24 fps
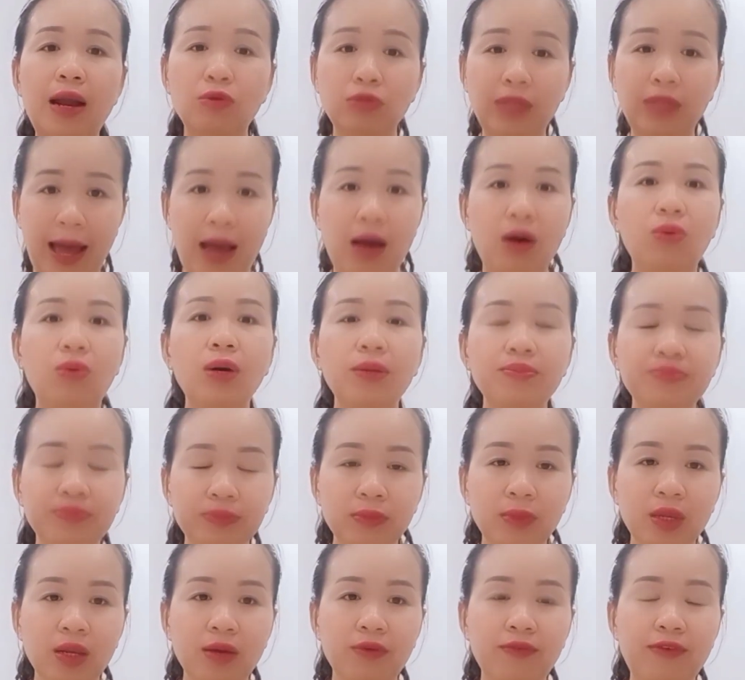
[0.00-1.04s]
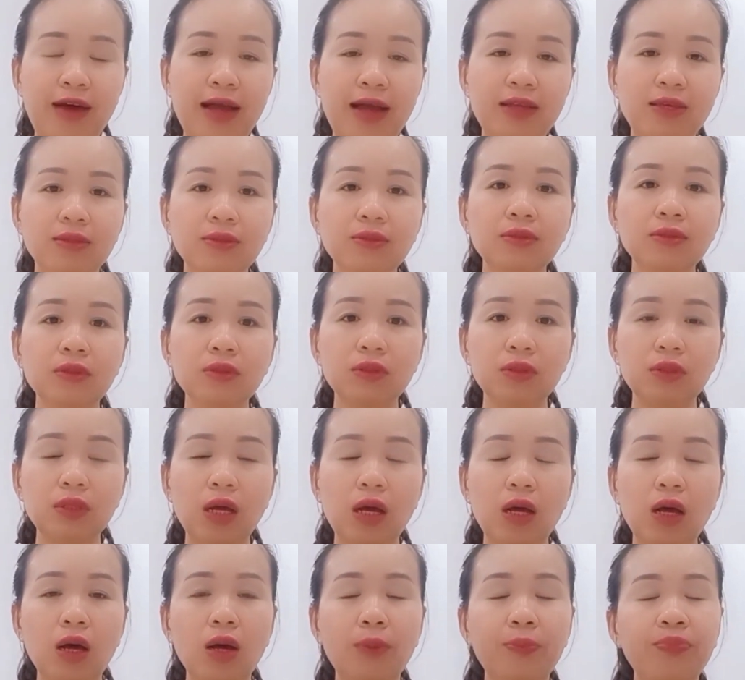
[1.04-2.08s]
đào tạo á và những
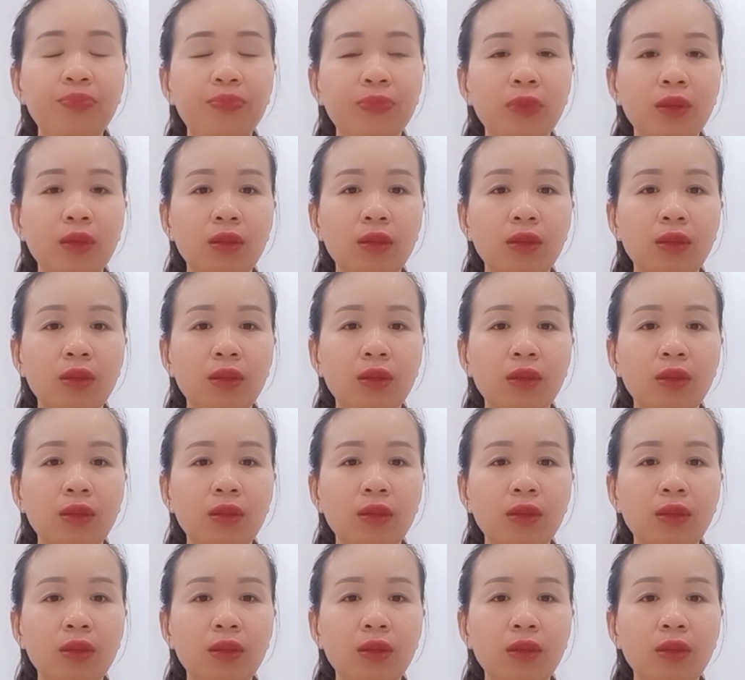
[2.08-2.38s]
uh,